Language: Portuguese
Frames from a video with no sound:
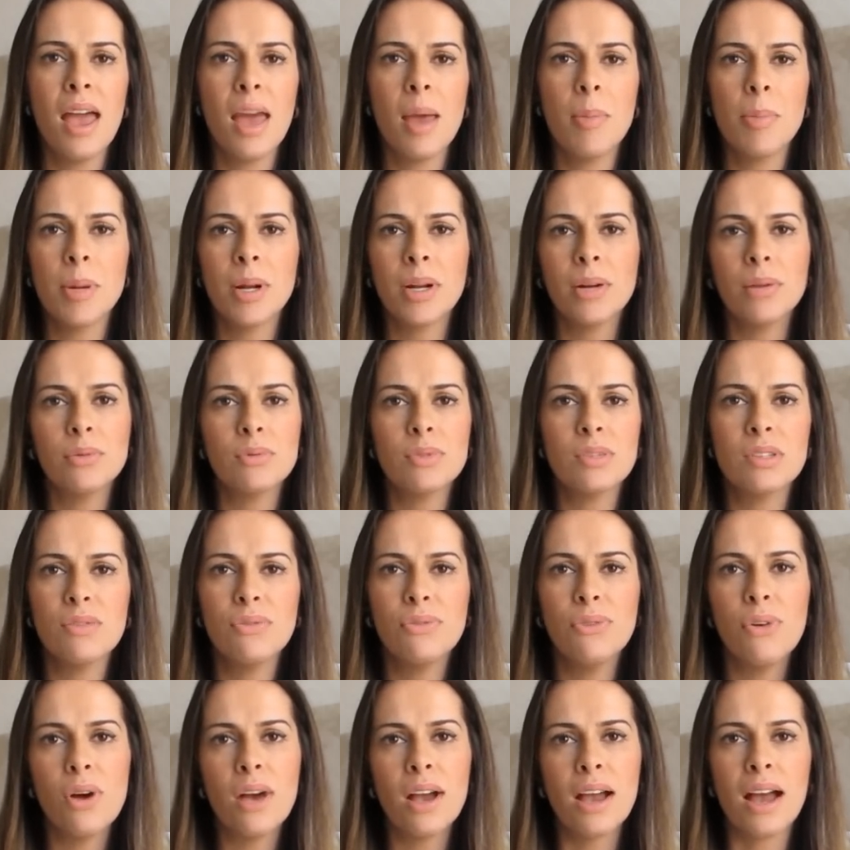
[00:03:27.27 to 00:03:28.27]
é para não
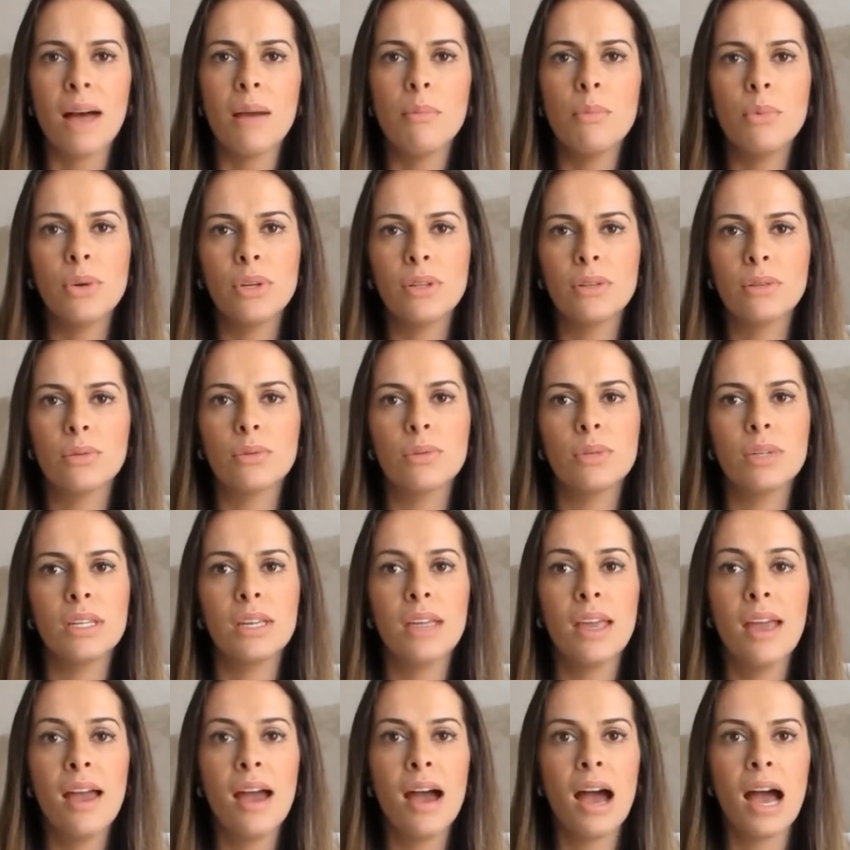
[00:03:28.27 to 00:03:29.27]
se focar muito
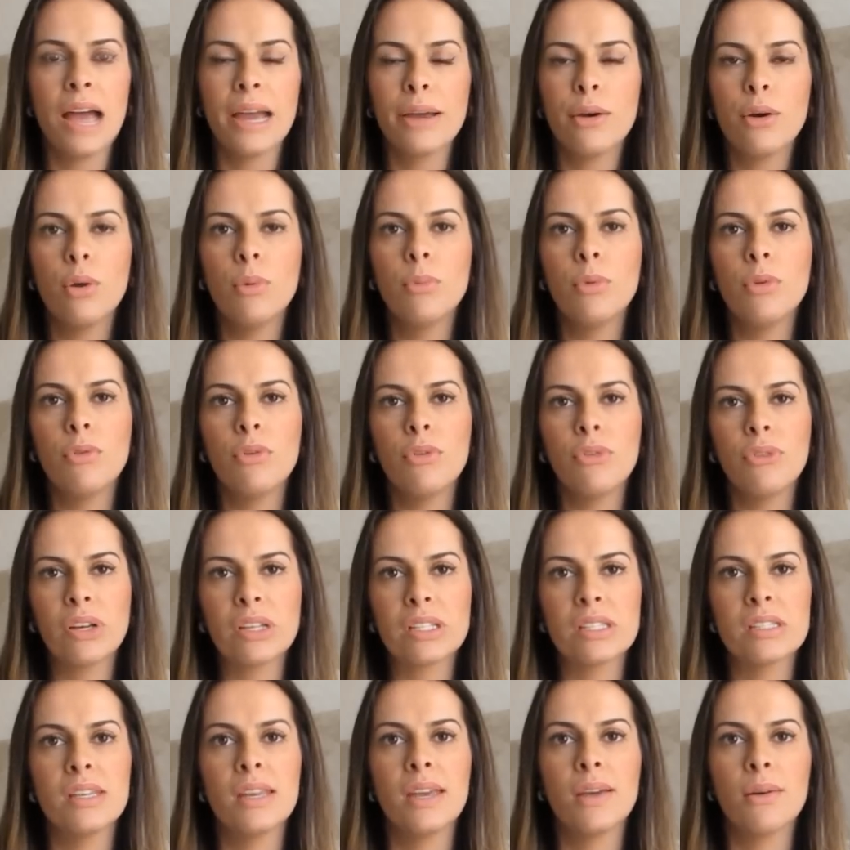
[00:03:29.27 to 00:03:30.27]
em, ai, como eu vou
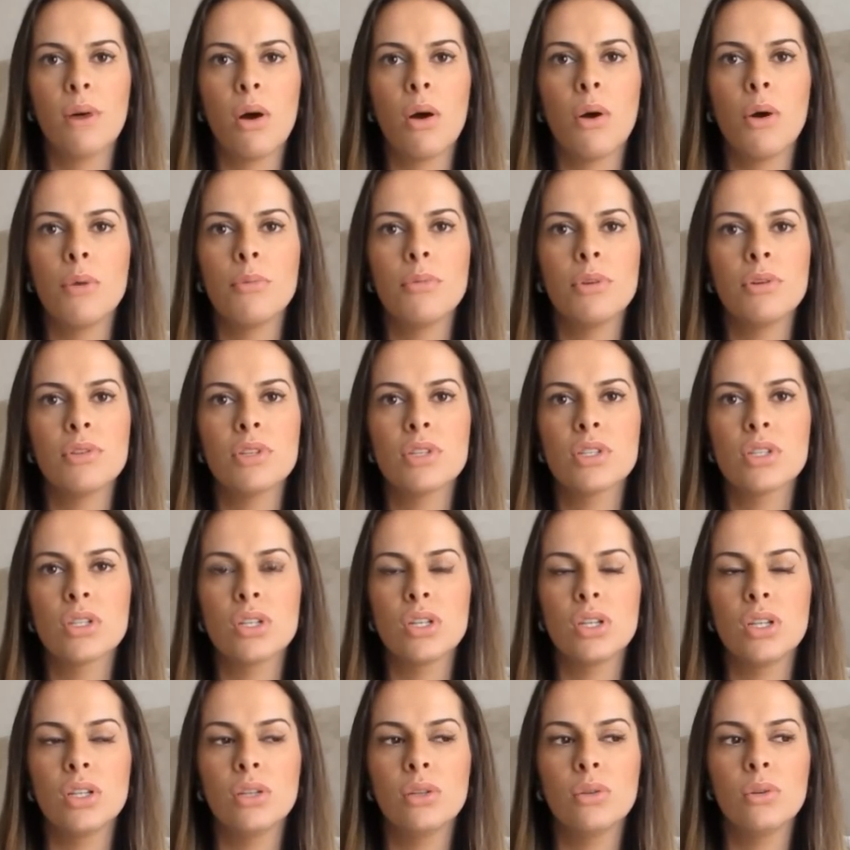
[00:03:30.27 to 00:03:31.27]
fazer, qual é o meu
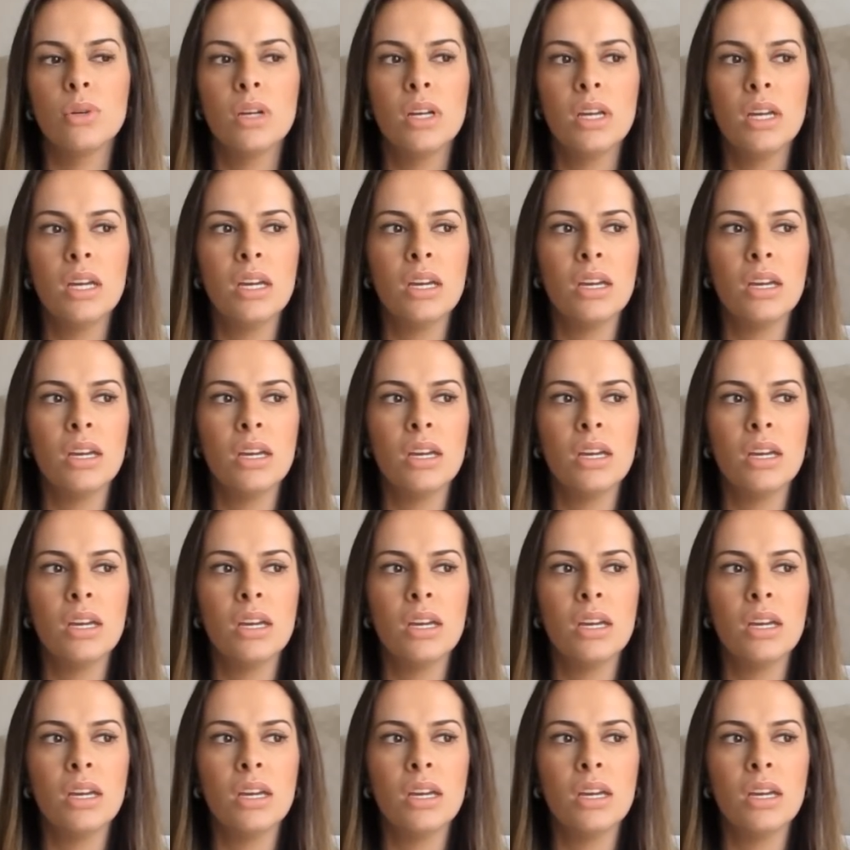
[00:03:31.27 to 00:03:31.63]
estilo.